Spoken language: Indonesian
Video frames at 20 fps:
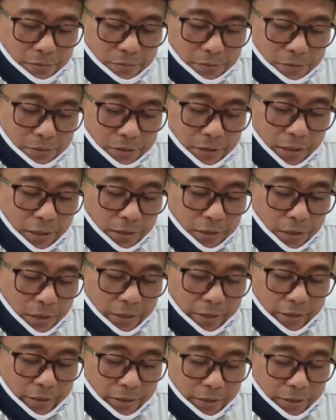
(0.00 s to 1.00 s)
saya dan
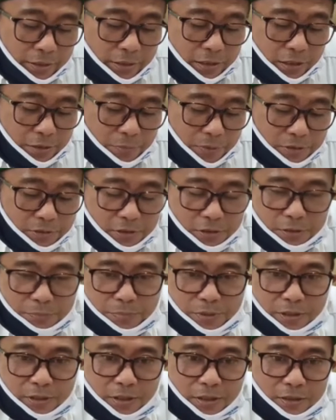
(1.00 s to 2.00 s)
rekan-rekan masih
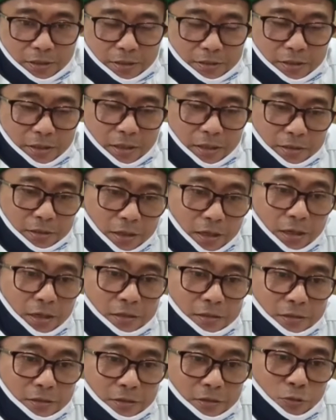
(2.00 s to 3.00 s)
diberikan
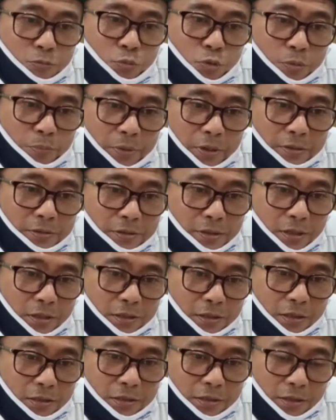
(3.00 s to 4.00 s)
kesehatan, umur panjang
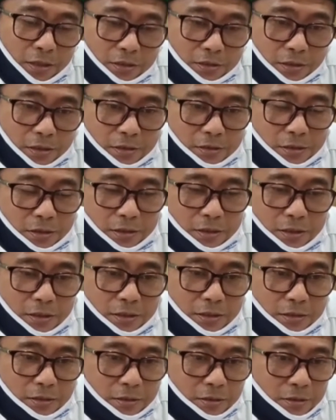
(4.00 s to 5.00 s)
dan dikasih
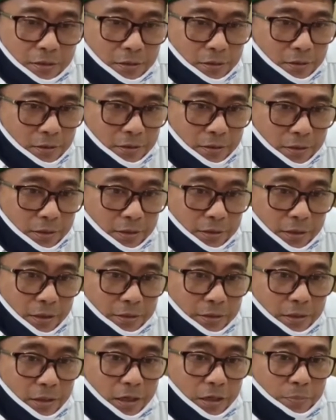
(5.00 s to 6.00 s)
rezeki. Kita
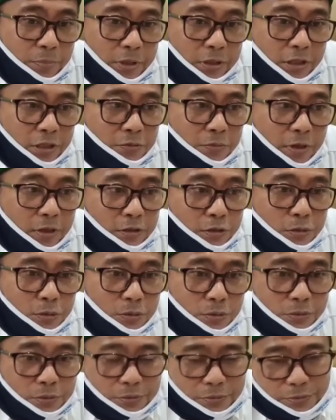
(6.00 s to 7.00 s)
tidak ada batas waktu
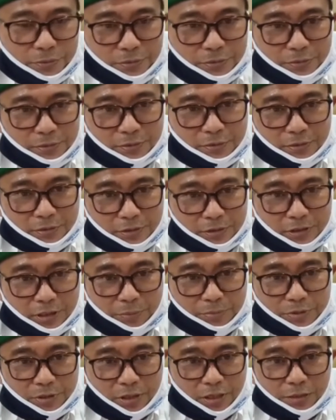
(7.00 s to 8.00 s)

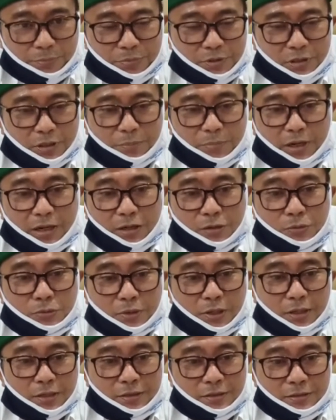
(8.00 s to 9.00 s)
setiap saat bisa
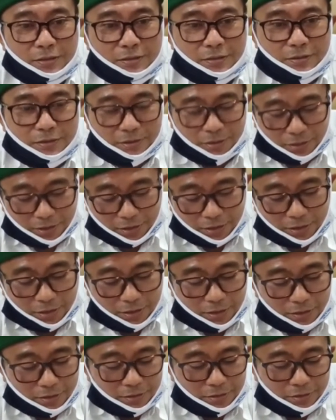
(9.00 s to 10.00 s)
melakukan ya
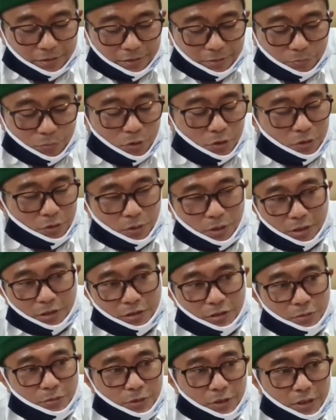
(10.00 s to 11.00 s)
mohon doa
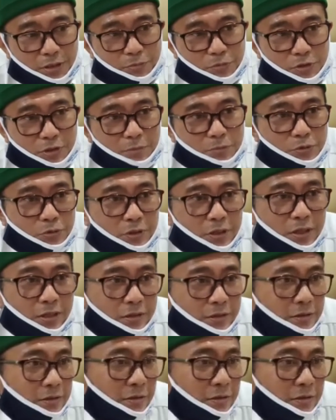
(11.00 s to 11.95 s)
restunya mudah-mudahan